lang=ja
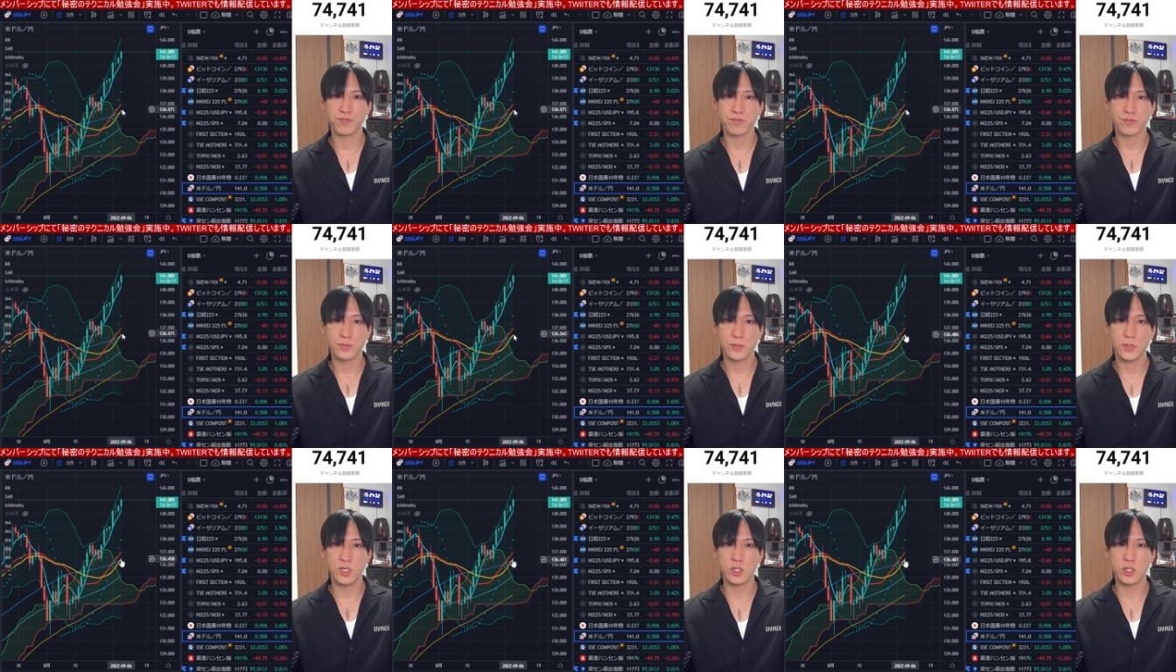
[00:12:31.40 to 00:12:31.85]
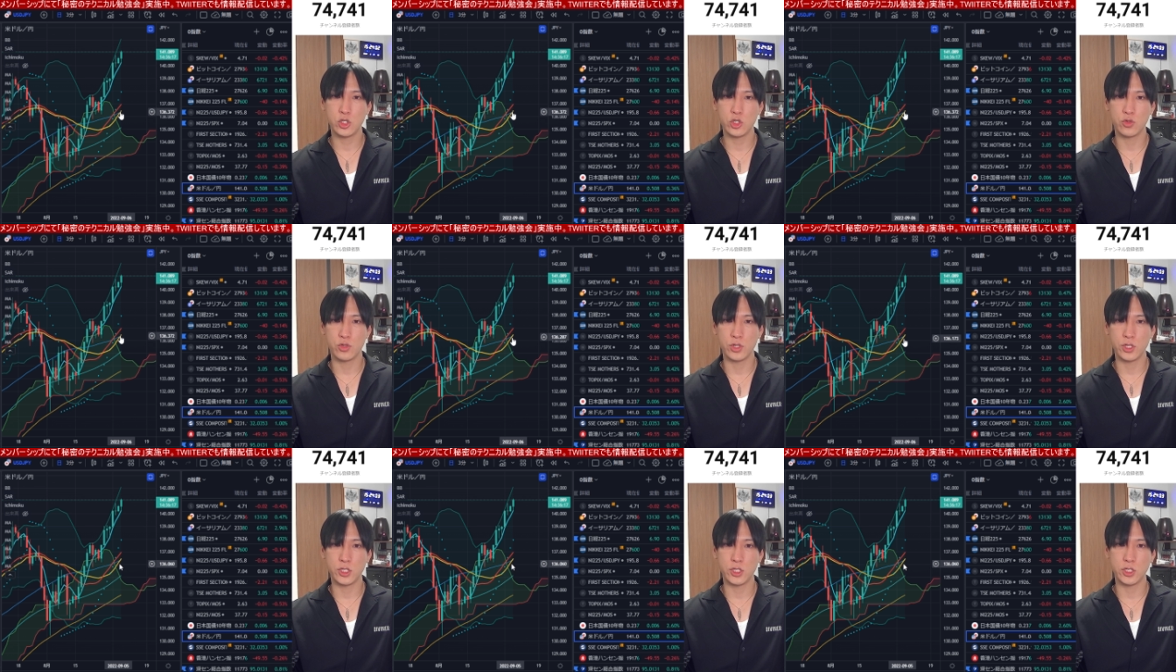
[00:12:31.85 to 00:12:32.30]
25
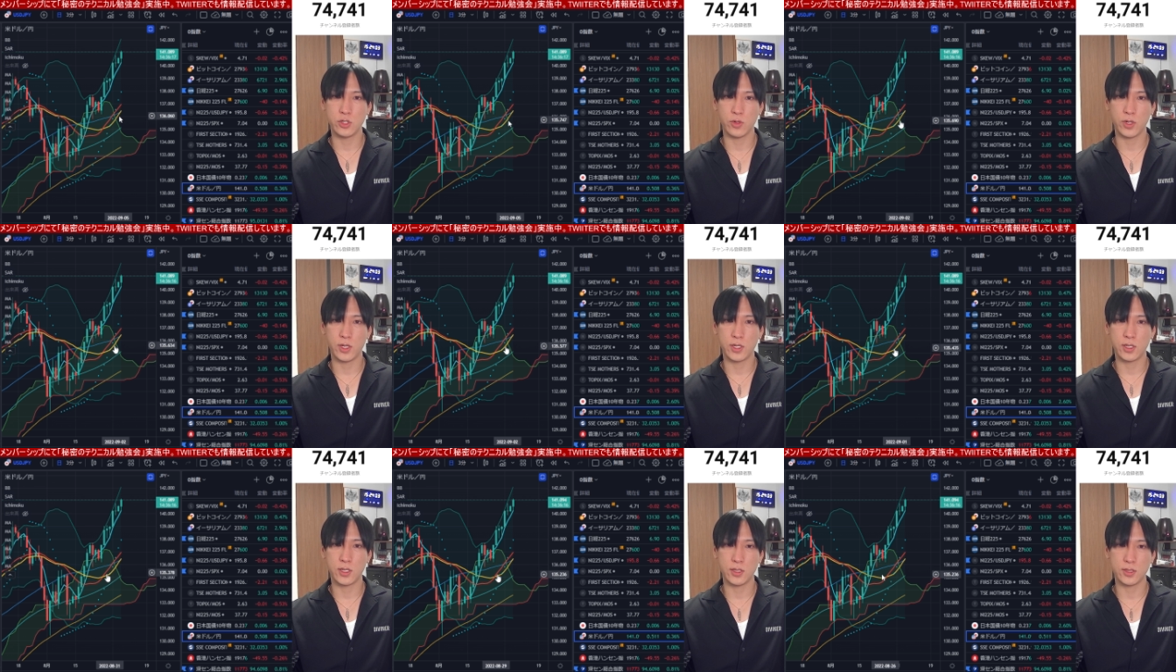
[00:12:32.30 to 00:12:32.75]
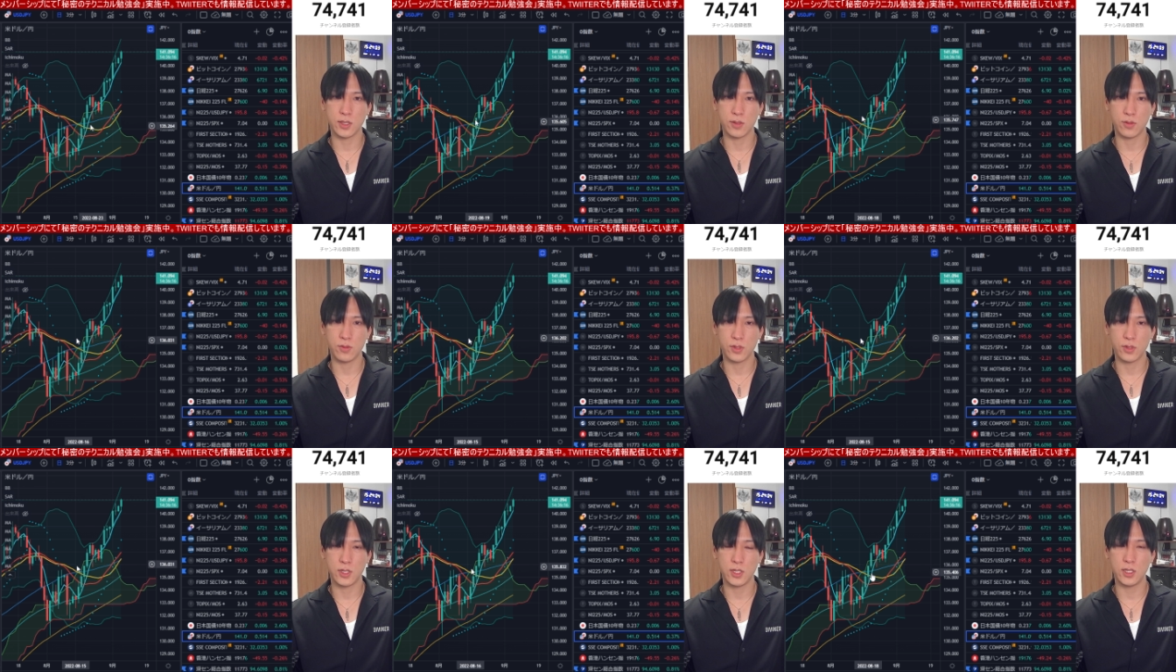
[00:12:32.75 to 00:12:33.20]
日移動平均線、こ
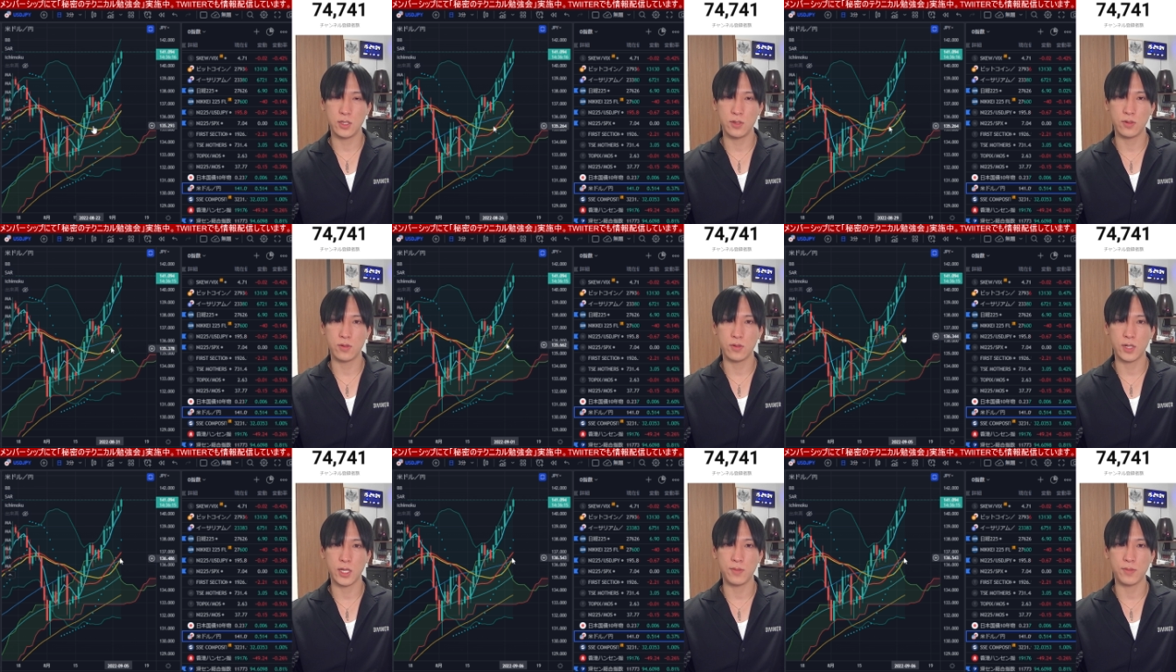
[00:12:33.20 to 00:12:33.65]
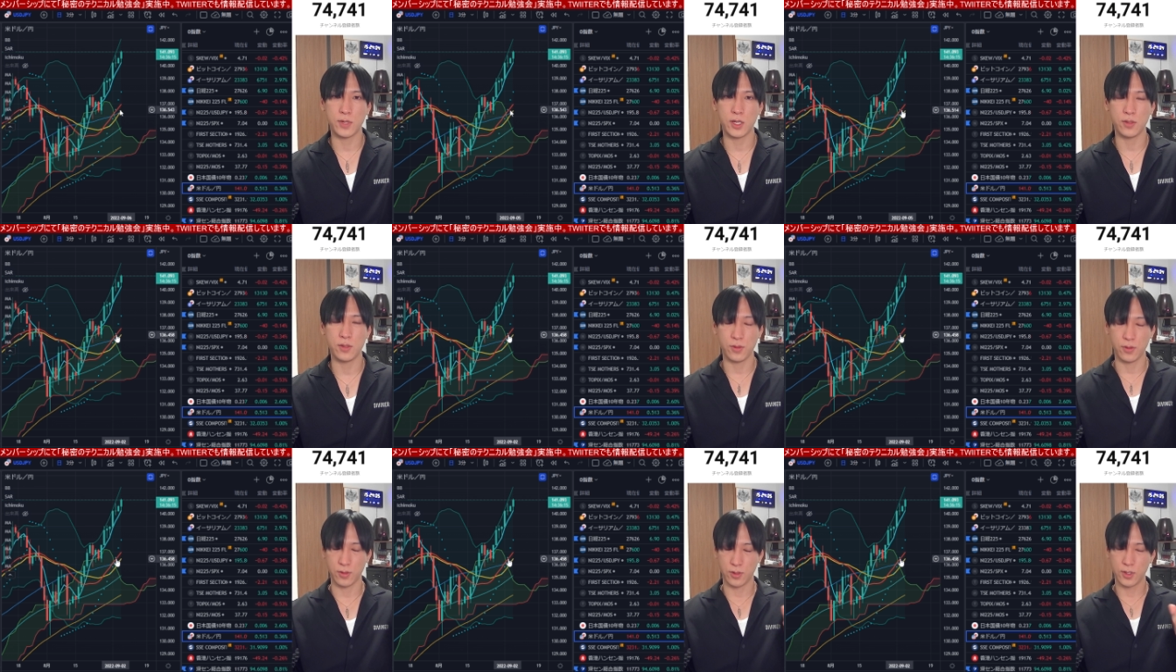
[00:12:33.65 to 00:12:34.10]
の黄色のラインまで
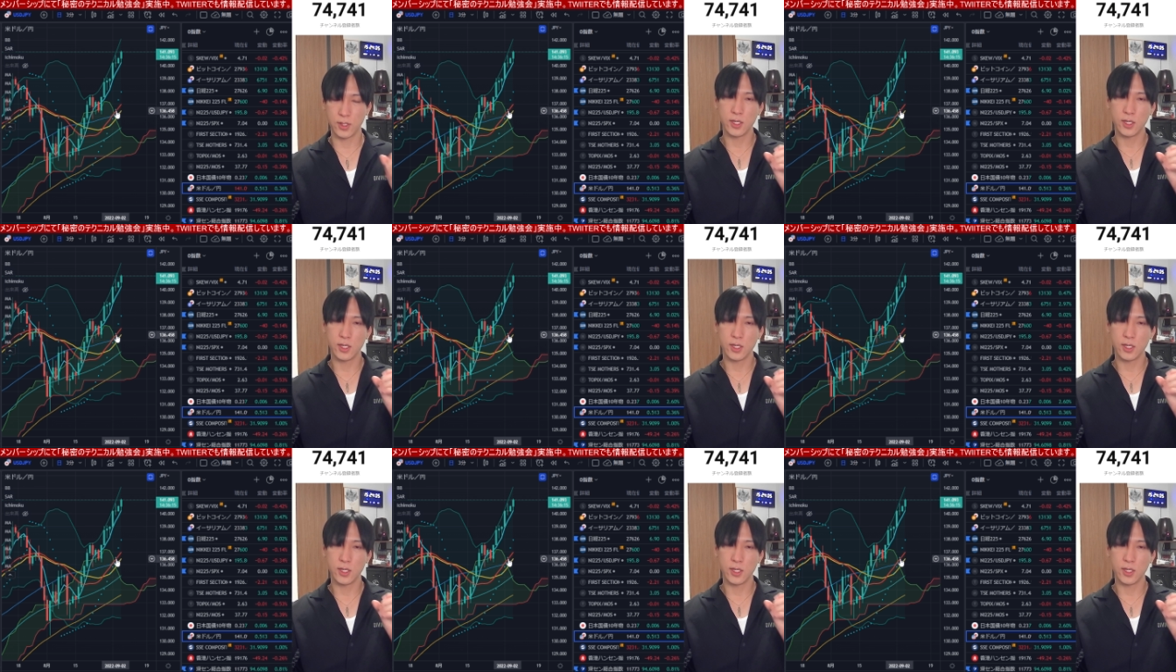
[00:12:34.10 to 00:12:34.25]
の